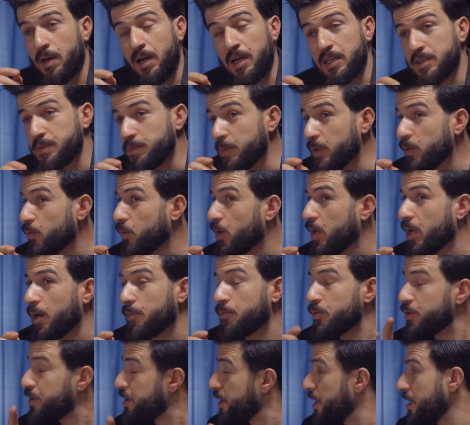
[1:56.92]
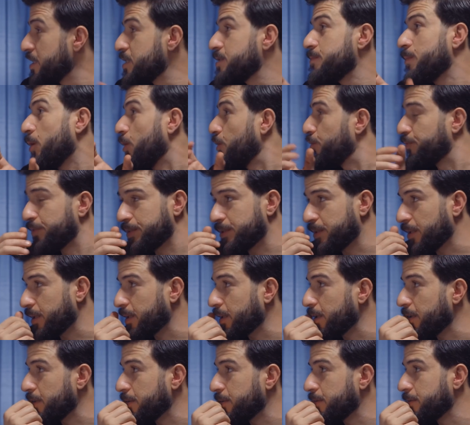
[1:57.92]
حتما ولا بد لازم اعوف
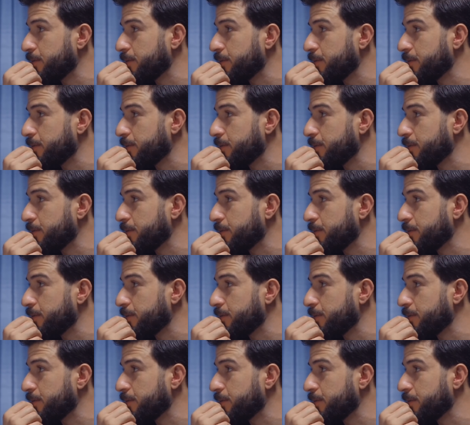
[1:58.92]
التدخين